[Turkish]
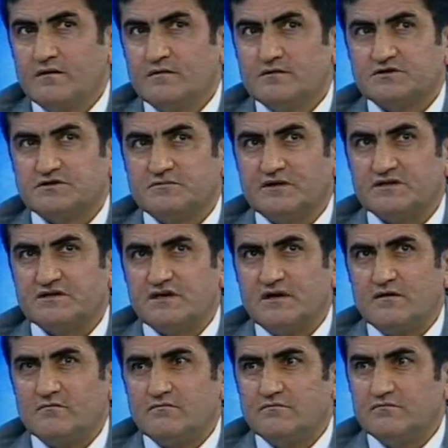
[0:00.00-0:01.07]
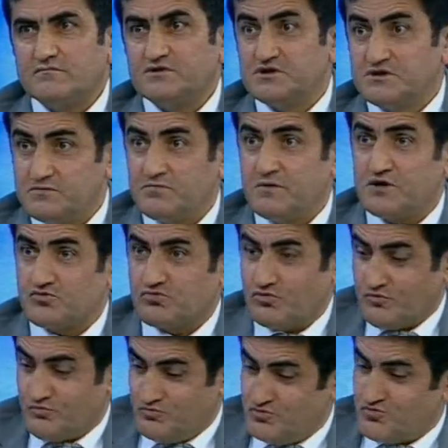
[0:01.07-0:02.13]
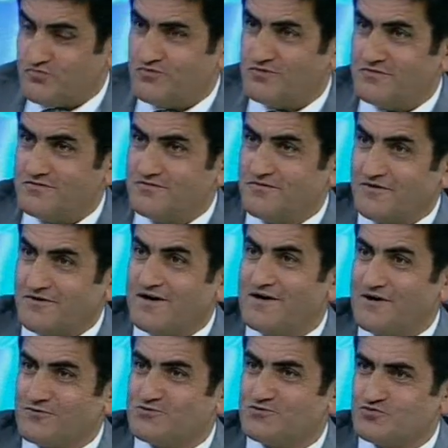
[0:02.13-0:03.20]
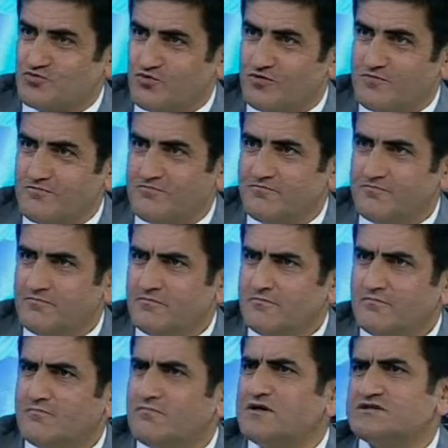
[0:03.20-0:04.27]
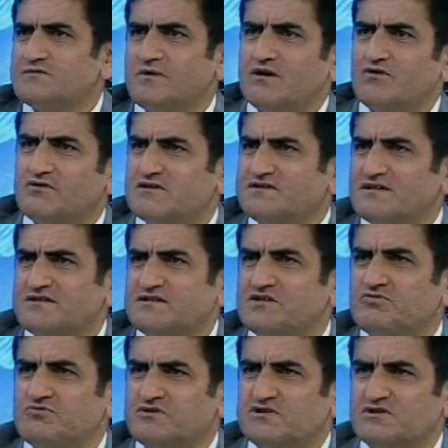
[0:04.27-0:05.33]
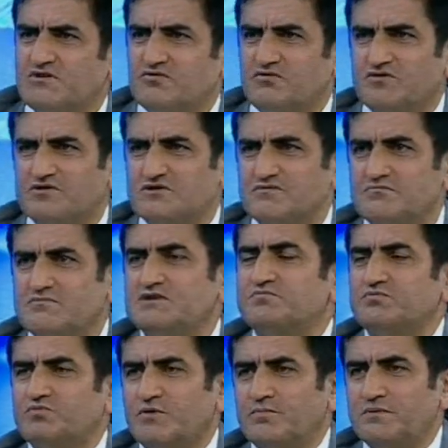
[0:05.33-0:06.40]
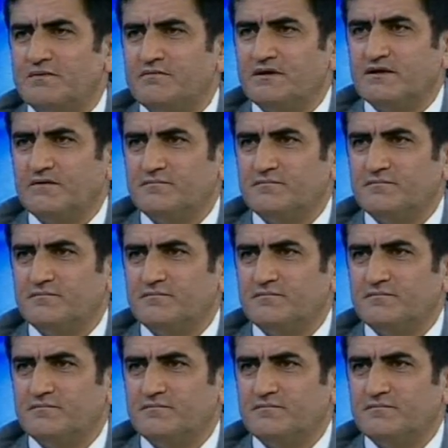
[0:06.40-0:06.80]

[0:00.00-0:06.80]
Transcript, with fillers: Şimdi mesela 25 kilo büyük bir kaya tuzu koydum. Başım ağrıyor. İsterse 200 kişiyle konuşayım. Hiçbir problem değil.